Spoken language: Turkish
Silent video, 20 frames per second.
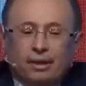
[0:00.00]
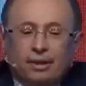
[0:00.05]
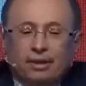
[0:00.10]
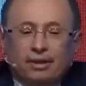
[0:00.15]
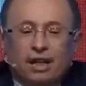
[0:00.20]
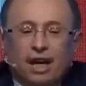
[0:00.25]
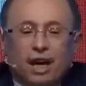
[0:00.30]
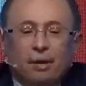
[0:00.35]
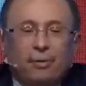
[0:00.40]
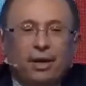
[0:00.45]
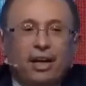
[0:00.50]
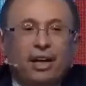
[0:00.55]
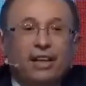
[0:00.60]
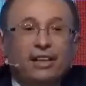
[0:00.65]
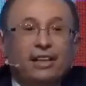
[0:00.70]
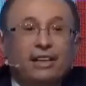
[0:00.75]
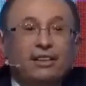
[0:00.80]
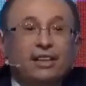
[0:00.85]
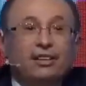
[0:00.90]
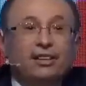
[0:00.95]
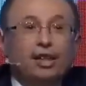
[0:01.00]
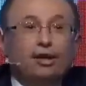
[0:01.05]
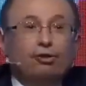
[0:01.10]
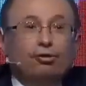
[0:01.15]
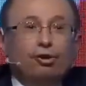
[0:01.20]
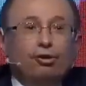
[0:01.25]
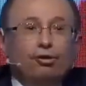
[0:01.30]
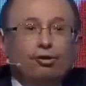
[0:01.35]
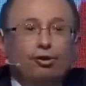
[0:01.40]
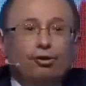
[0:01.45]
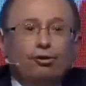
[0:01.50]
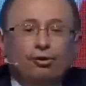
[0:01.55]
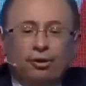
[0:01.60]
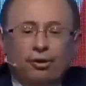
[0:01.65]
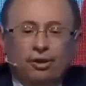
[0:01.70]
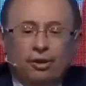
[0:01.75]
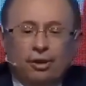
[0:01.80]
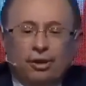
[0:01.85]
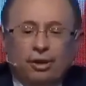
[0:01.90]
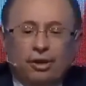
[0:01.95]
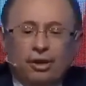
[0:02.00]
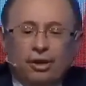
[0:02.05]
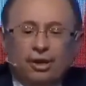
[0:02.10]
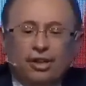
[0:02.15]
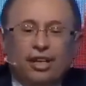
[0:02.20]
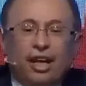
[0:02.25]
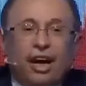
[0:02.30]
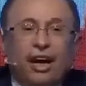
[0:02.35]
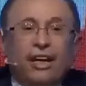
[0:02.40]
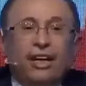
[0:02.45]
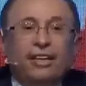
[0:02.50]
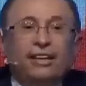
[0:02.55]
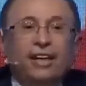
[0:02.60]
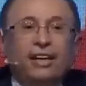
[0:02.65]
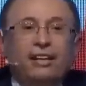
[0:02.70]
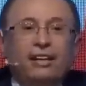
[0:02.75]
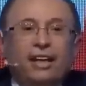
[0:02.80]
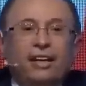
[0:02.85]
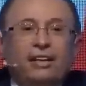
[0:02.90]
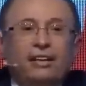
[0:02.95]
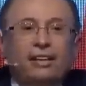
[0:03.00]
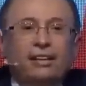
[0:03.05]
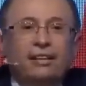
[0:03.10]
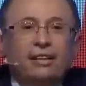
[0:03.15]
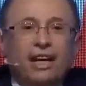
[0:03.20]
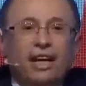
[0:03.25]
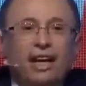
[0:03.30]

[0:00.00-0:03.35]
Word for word: Gıda perakende sektörünün kar edenlerinin